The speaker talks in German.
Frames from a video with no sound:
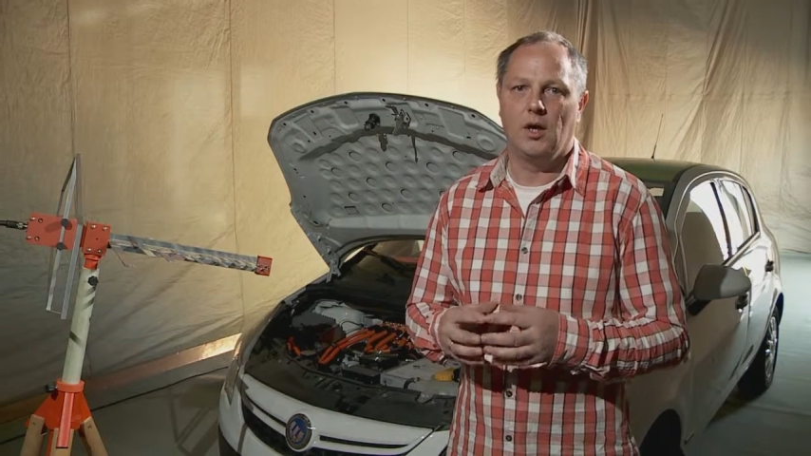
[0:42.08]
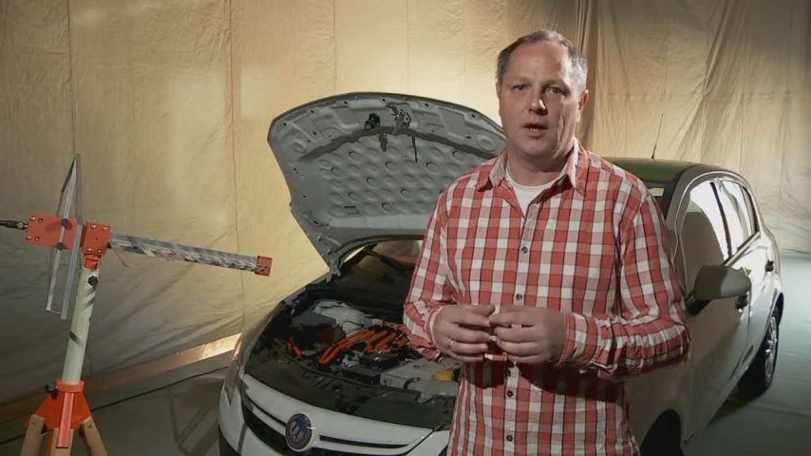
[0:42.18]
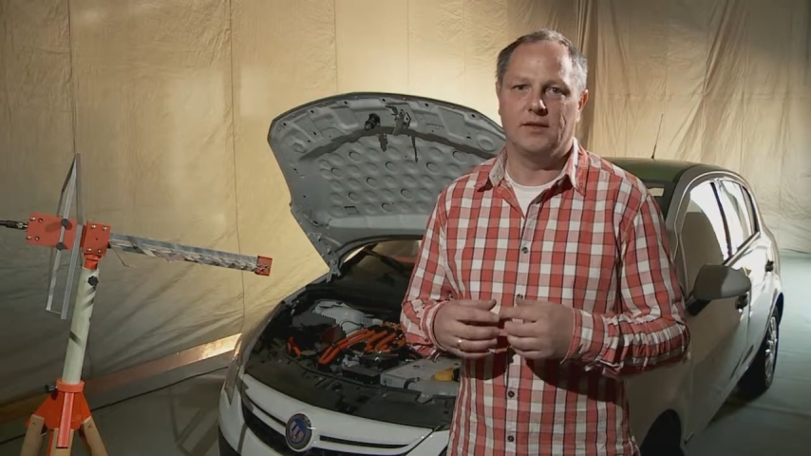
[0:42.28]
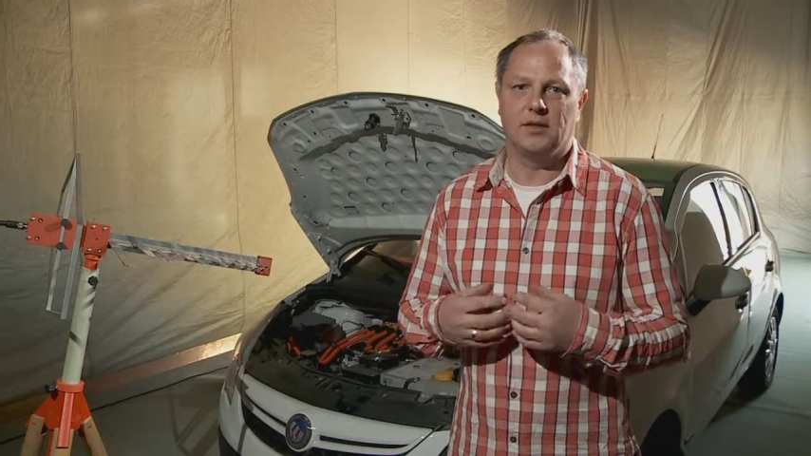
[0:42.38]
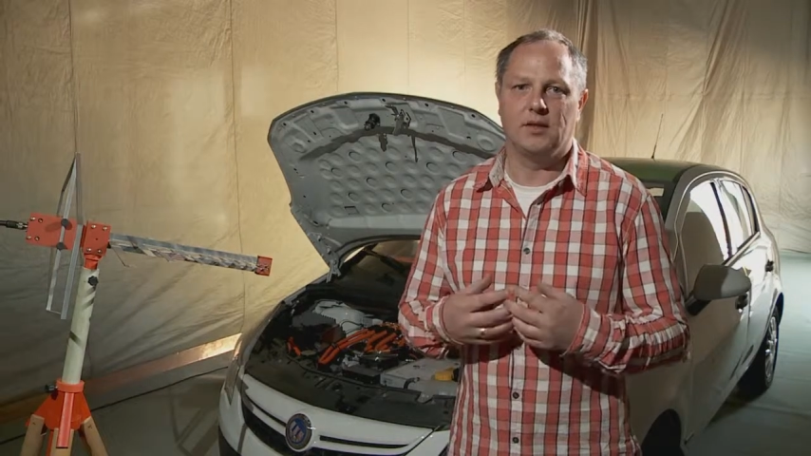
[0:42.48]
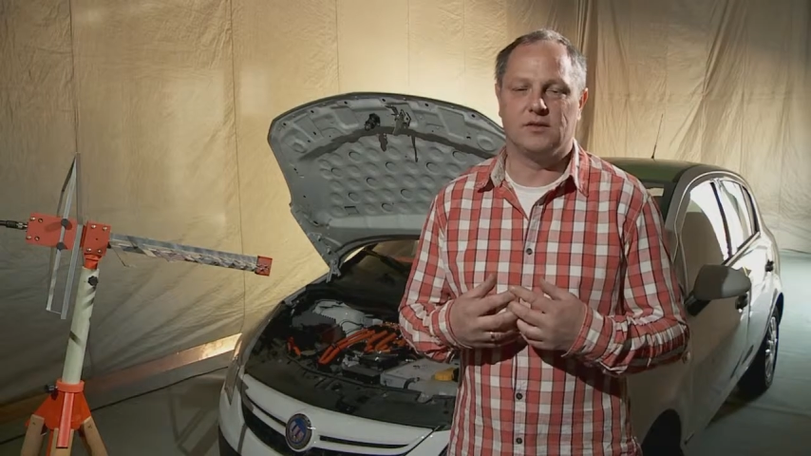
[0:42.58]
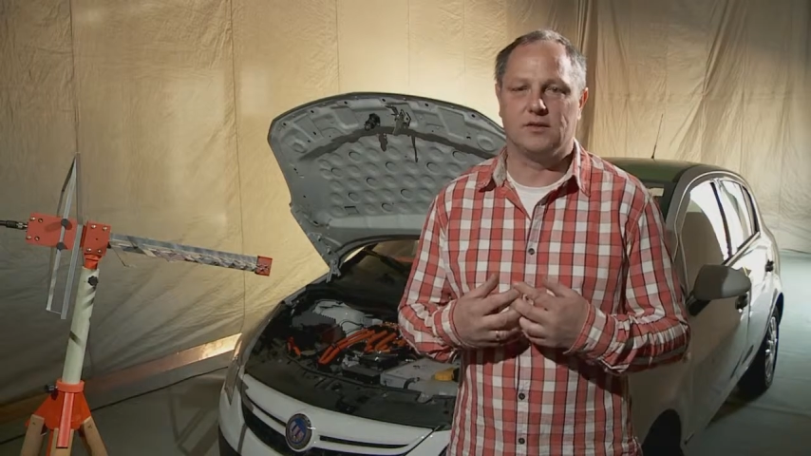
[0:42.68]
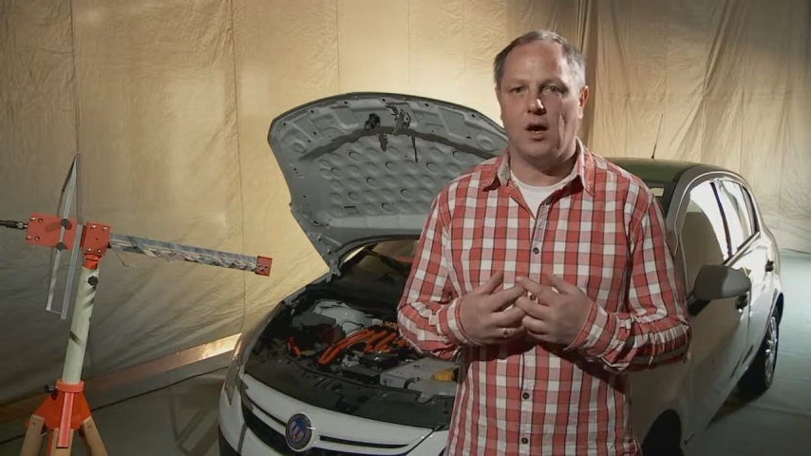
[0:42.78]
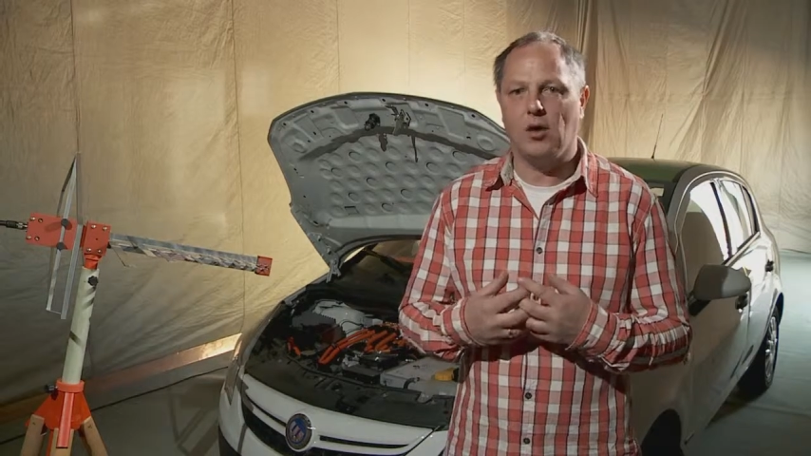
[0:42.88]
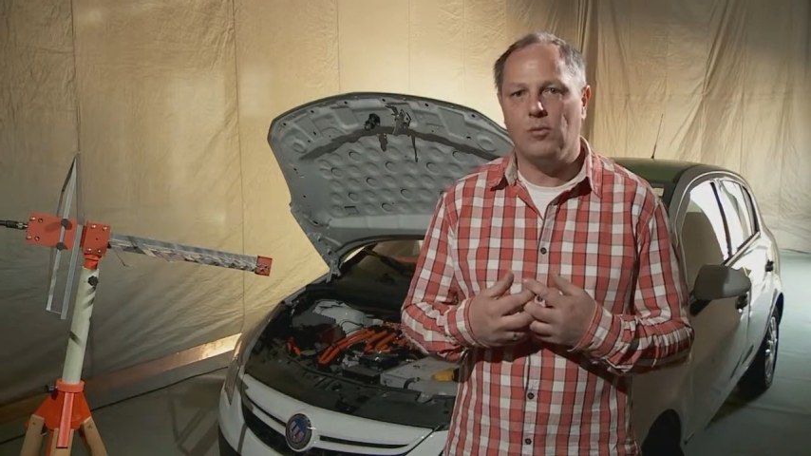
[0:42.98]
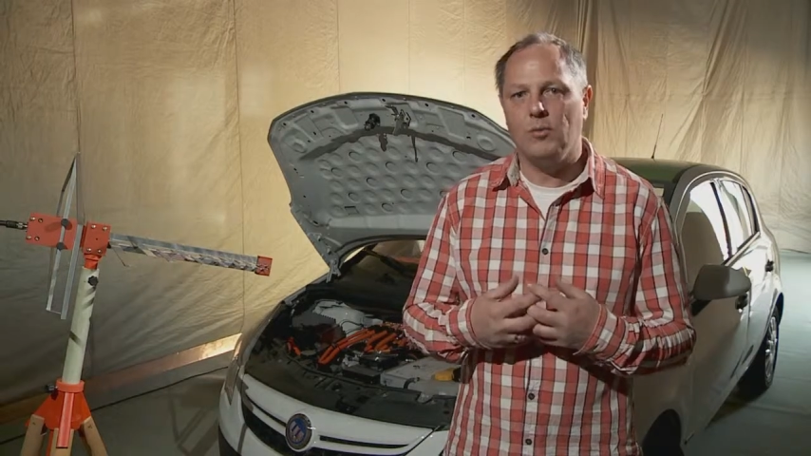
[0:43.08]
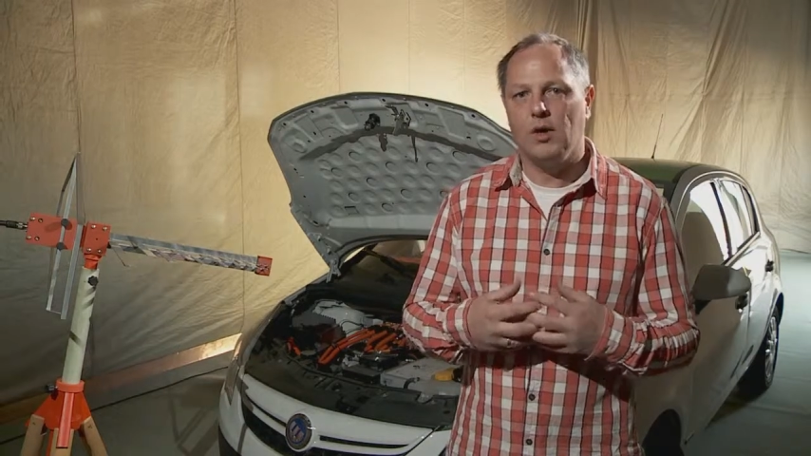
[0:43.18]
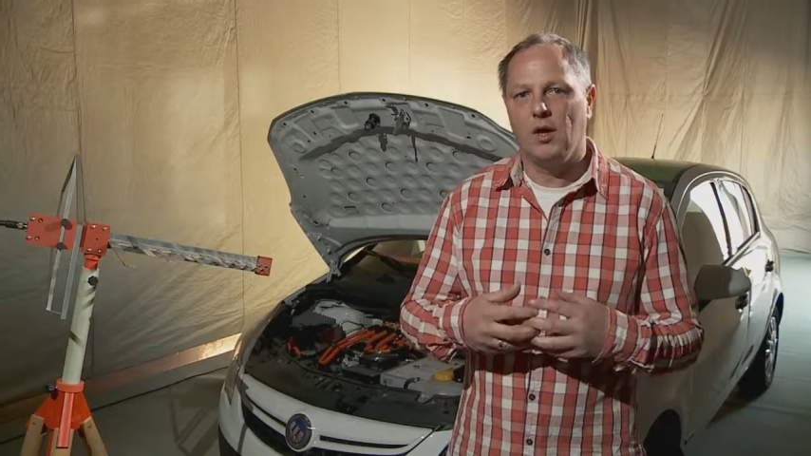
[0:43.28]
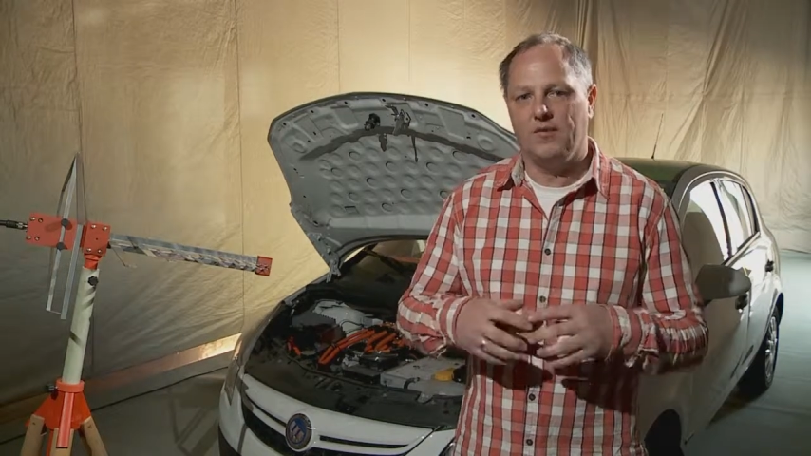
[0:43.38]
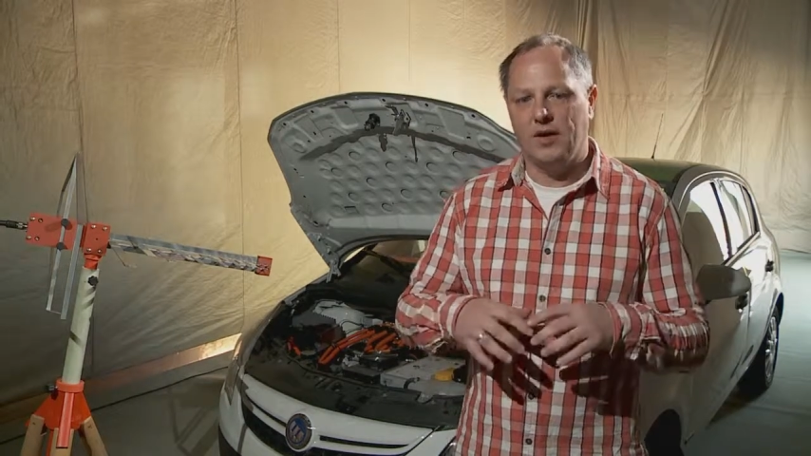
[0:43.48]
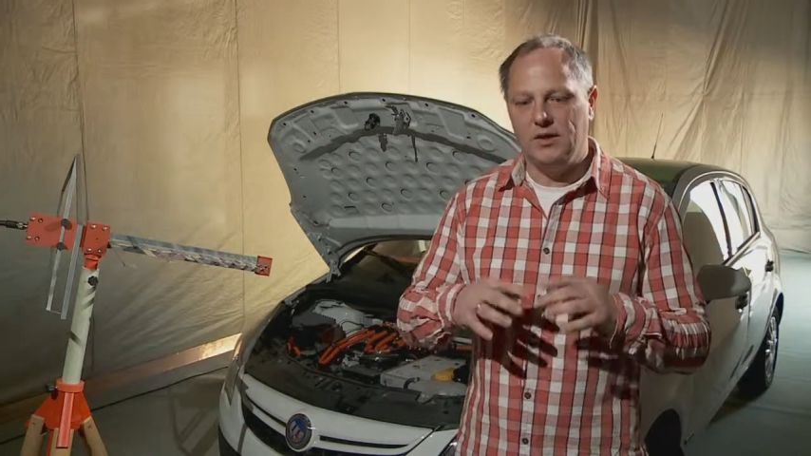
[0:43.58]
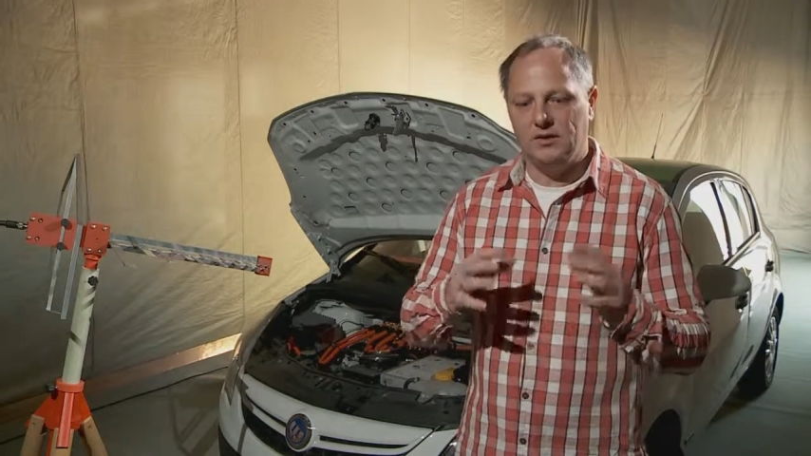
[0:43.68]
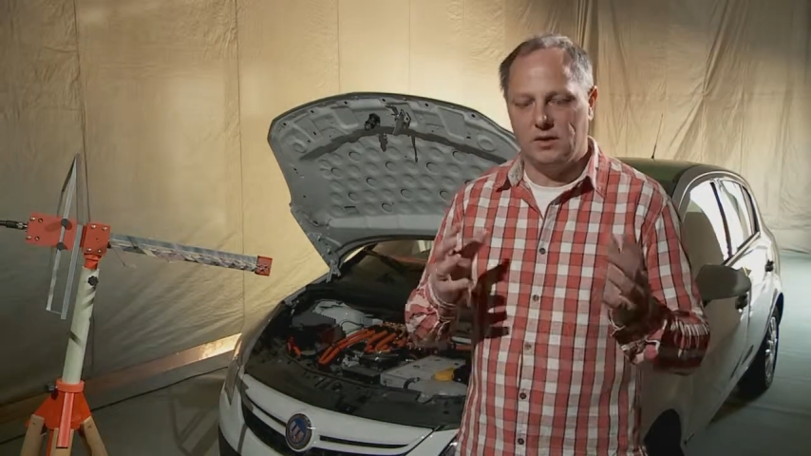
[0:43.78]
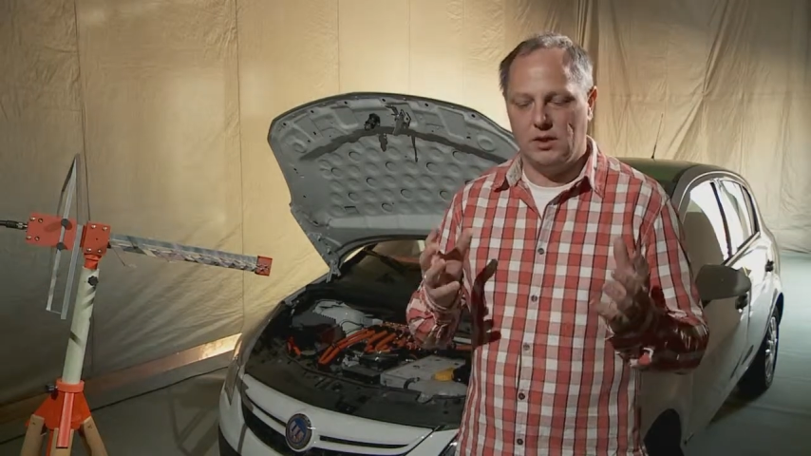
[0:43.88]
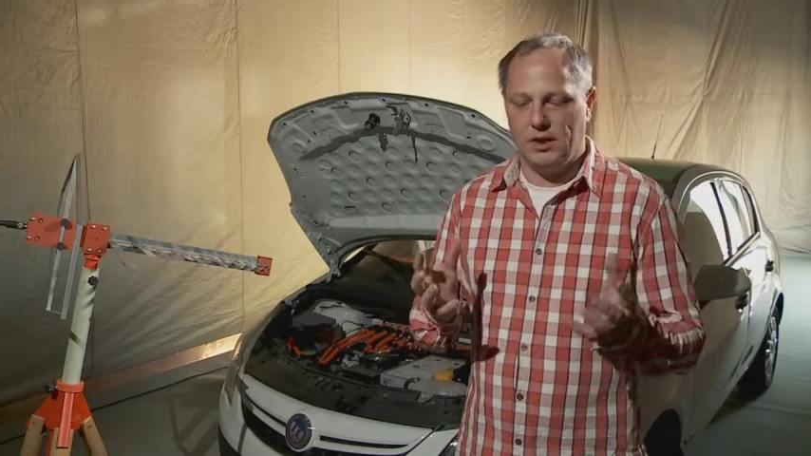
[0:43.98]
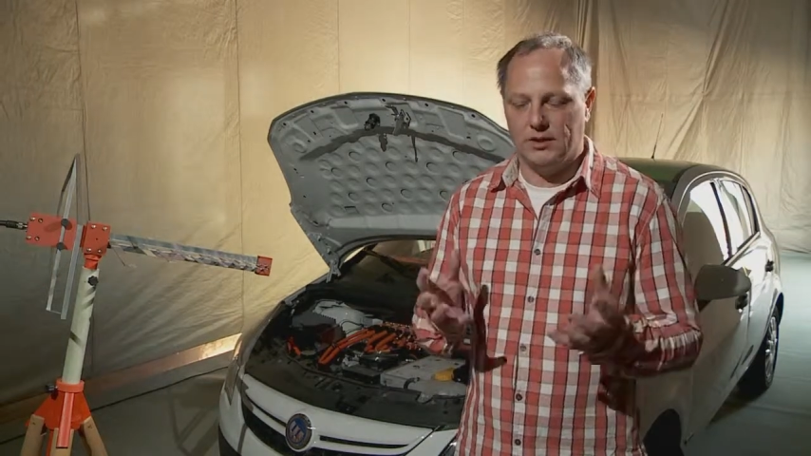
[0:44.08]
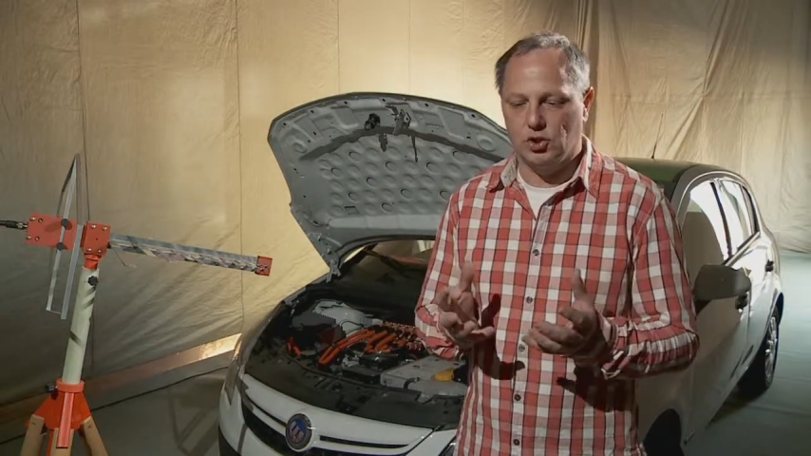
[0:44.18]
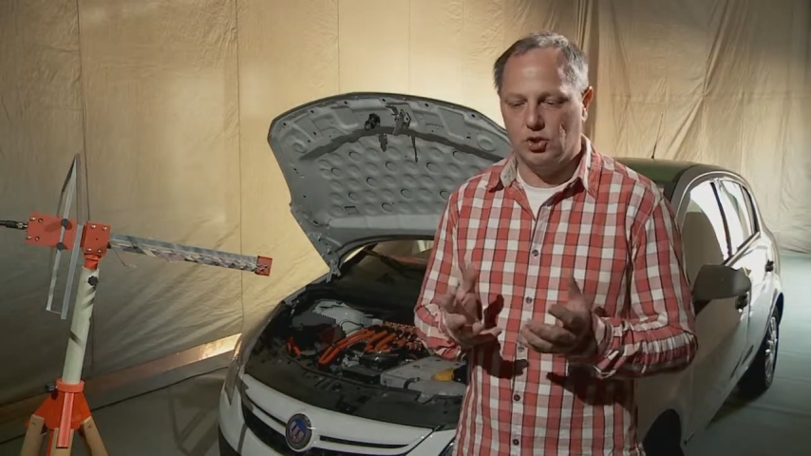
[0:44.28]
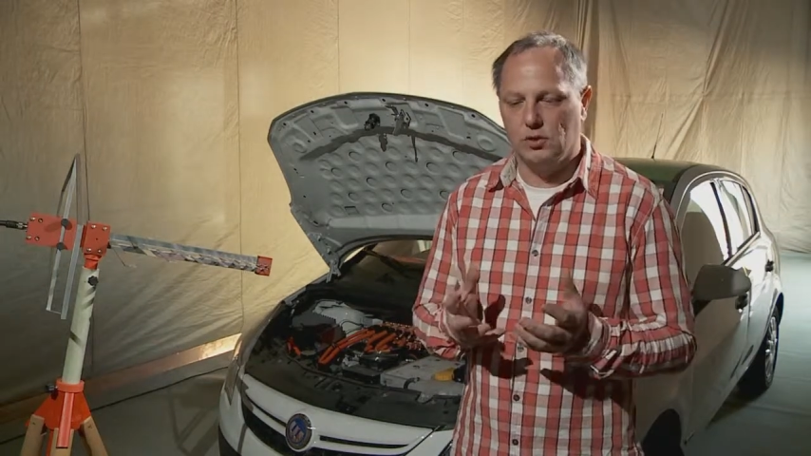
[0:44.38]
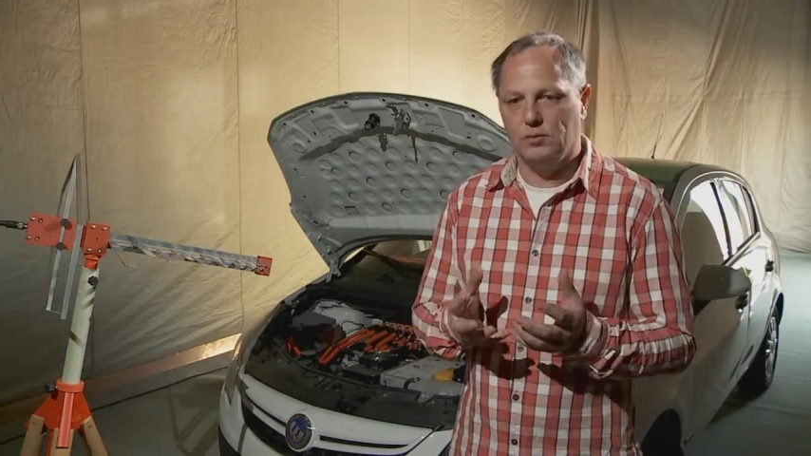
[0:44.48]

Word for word: Jetzt geht es darum, wenn diese elektrischen